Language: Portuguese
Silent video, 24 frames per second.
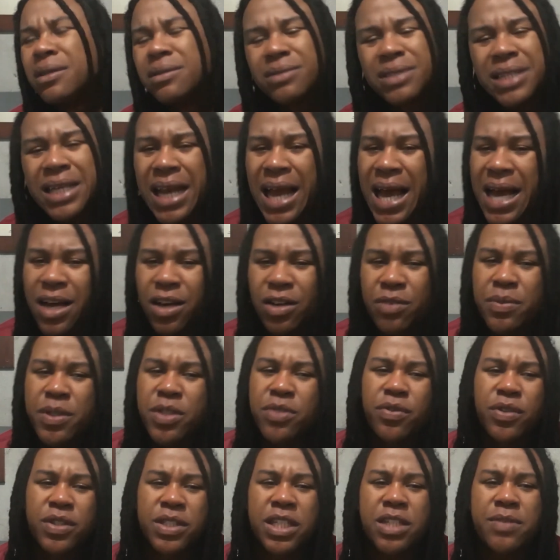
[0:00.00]
Sei lá, cara, eu me
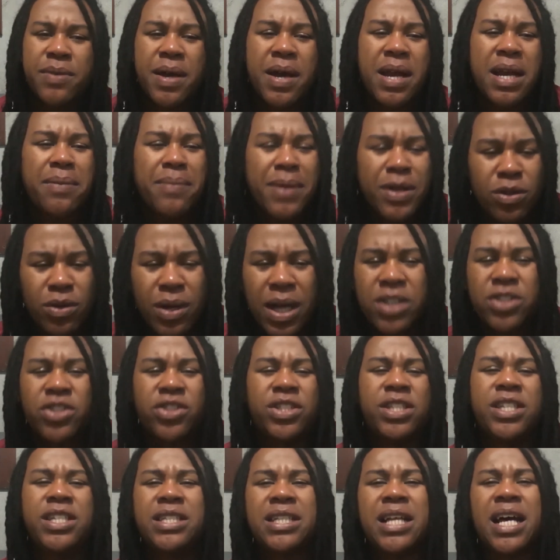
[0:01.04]
esforcei Era
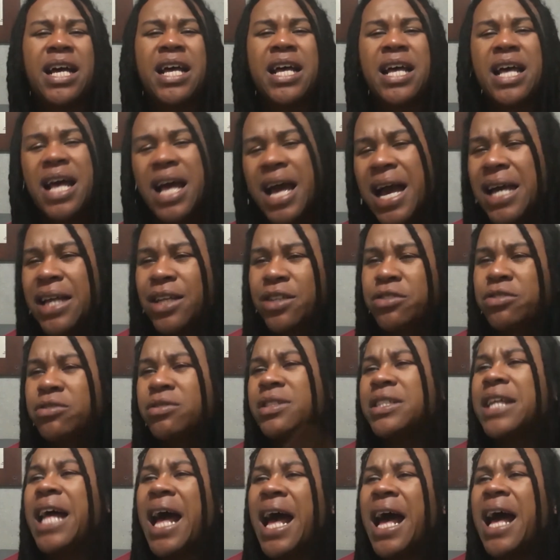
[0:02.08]
madrugatina, era
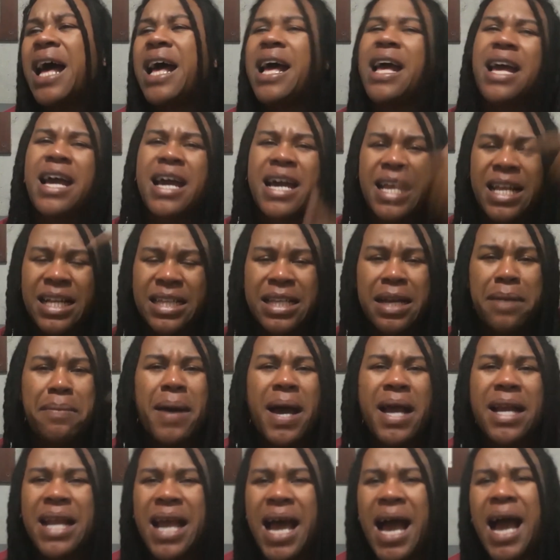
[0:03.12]
estudar, era
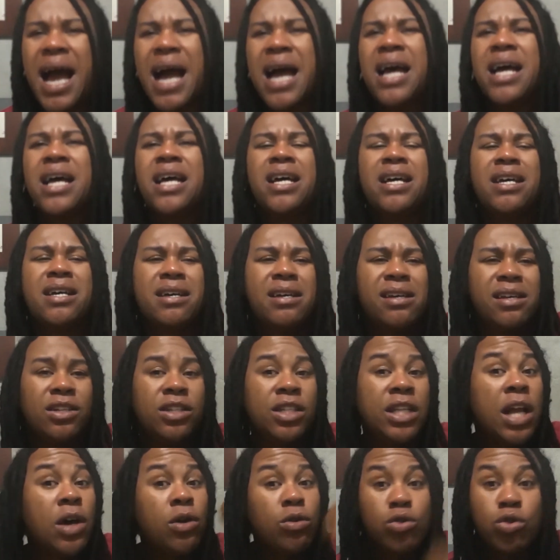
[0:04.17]
trabalhar.
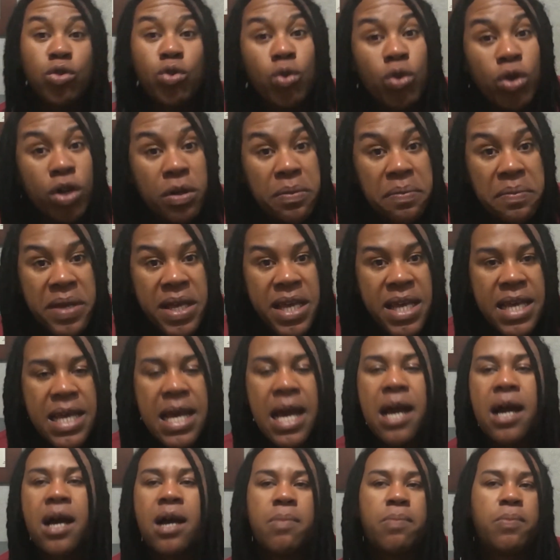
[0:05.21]
Não
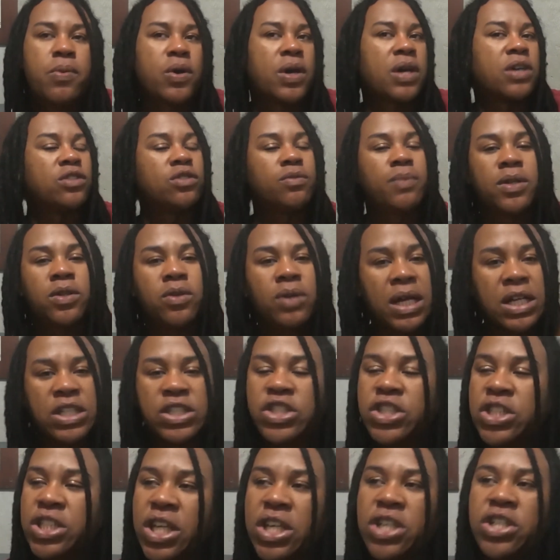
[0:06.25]
dormia por causa do
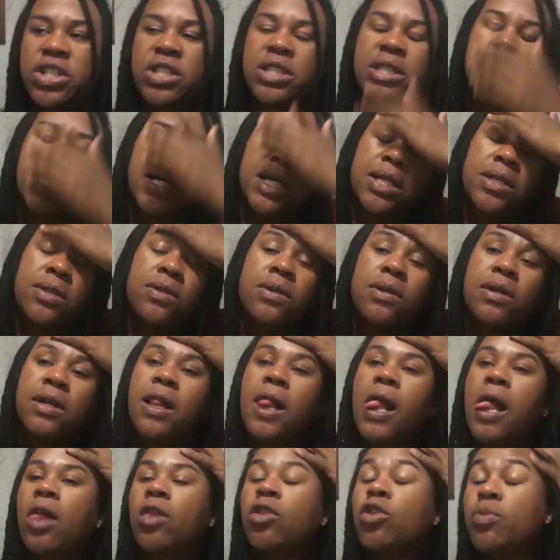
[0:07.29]
madrugatina, editando
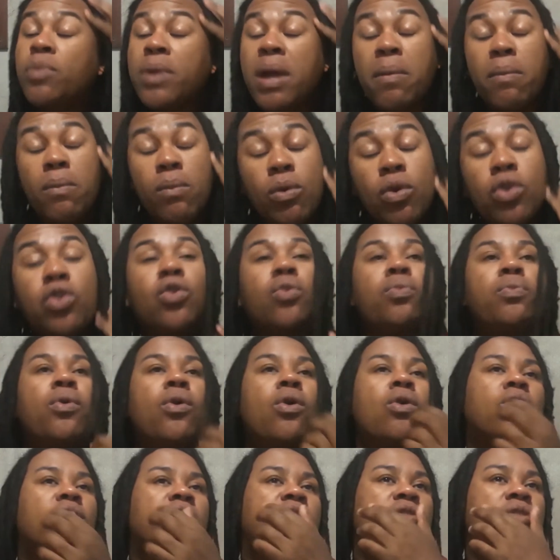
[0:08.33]
dormia muito
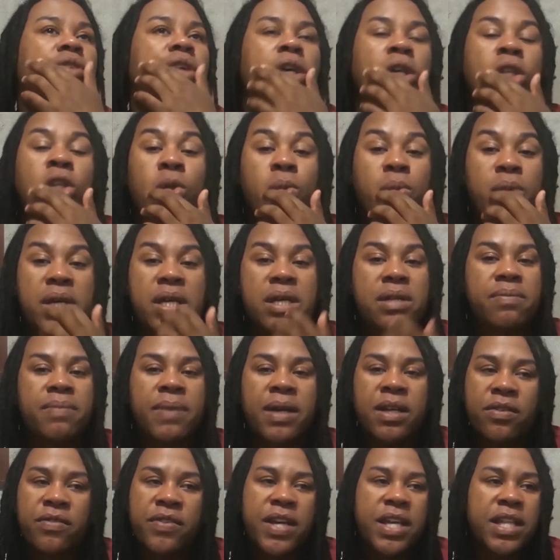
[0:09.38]
pouco. Assim, eu dormia,
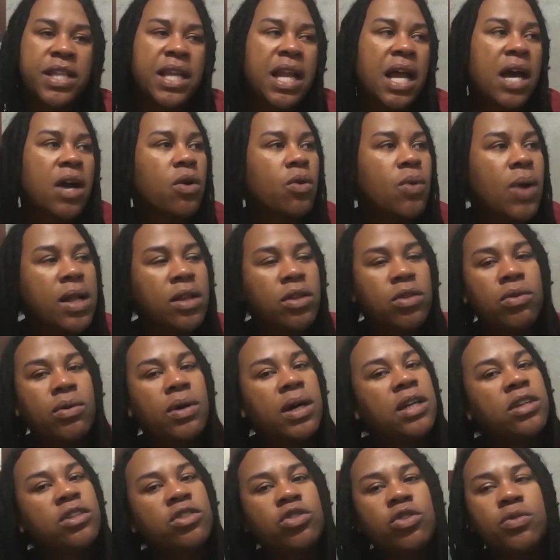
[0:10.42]
mano, eu fiquei, sei lá, 4
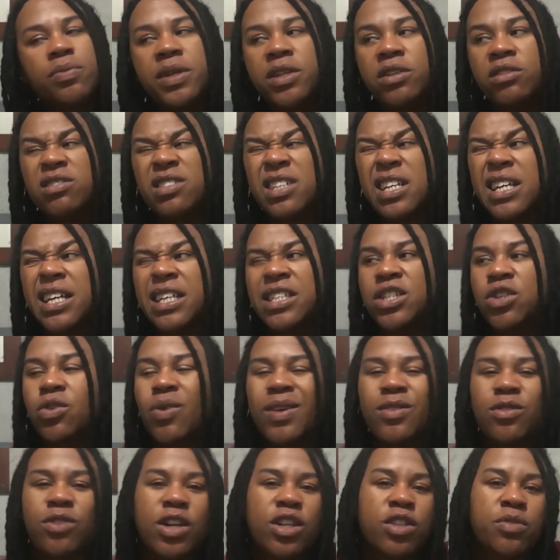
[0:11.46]
anos dormindo cerca de
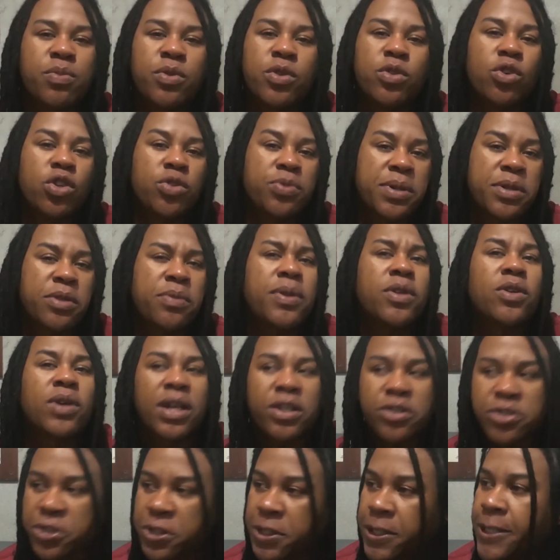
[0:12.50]
4 horas por noite com as
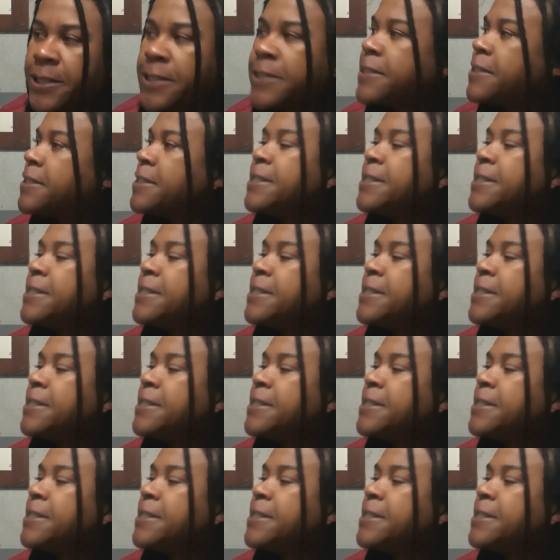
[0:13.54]
madrugatina.